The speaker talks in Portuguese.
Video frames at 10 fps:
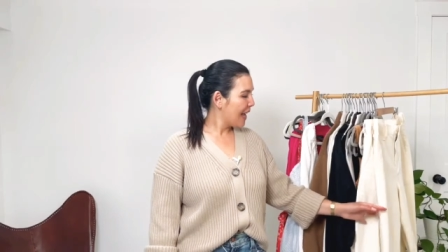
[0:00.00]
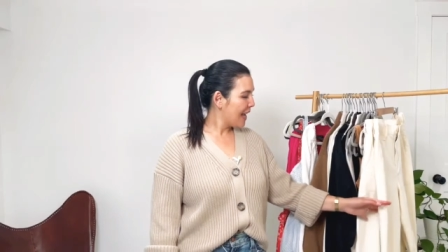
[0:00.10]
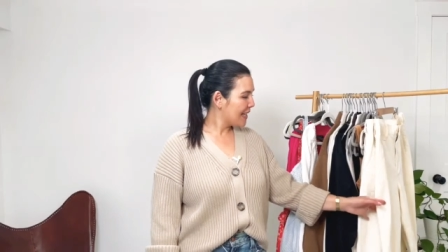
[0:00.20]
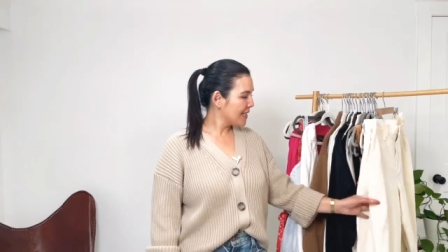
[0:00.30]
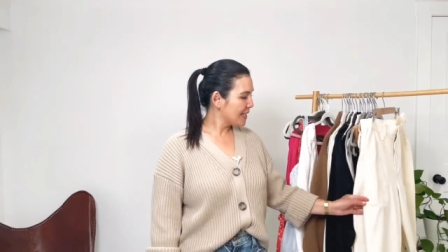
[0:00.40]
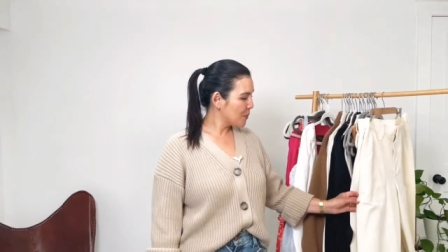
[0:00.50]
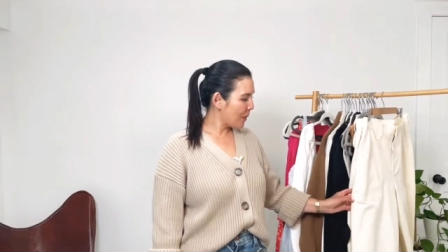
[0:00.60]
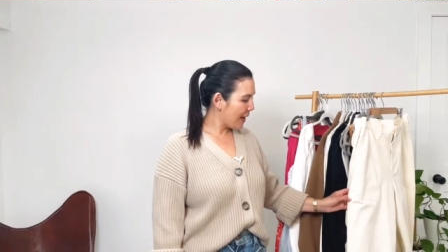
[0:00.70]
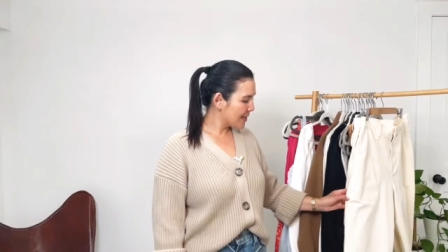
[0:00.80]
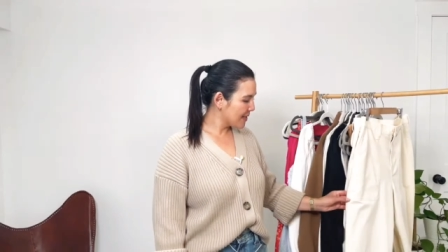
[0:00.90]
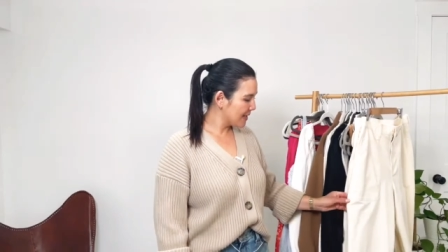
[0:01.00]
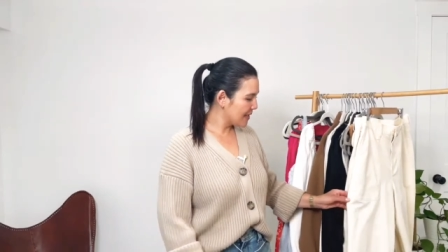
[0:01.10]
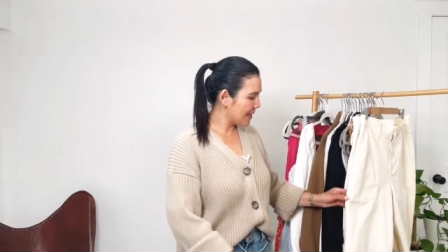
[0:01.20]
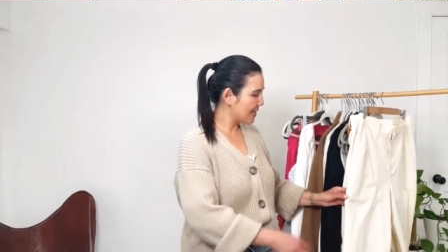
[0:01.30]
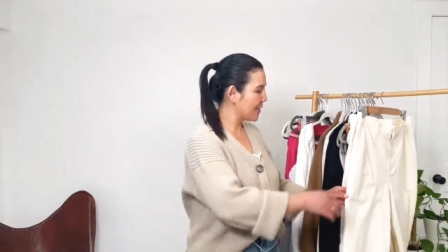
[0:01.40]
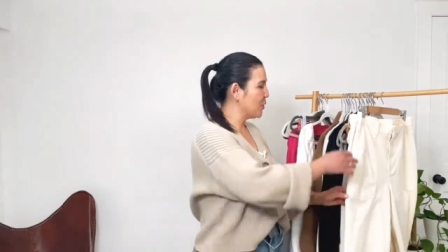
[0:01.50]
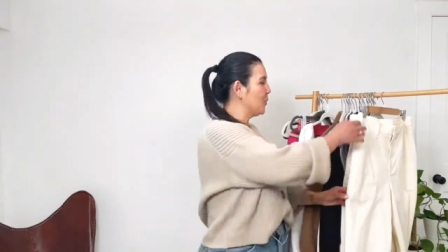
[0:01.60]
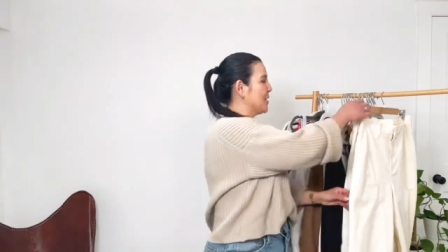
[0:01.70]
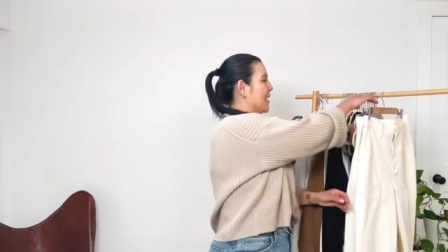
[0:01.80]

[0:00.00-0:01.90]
essas peças, essas duas